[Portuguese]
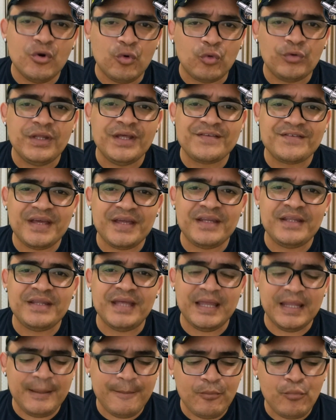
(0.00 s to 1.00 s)
O design
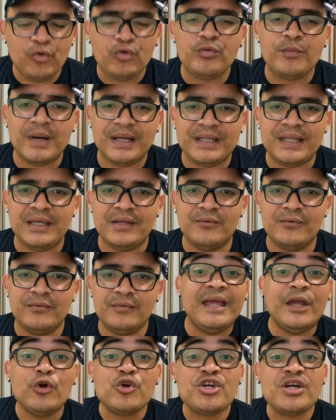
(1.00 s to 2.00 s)
dela é muito maneiro.
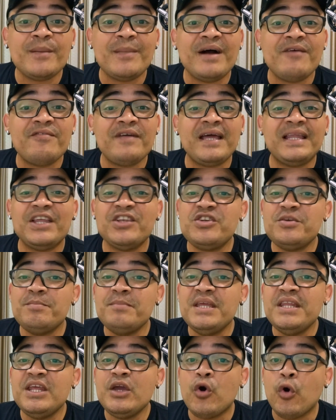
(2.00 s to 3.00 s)
Eu chamava ela de
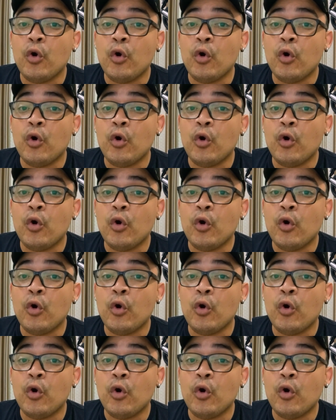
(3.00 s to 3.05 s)
Mini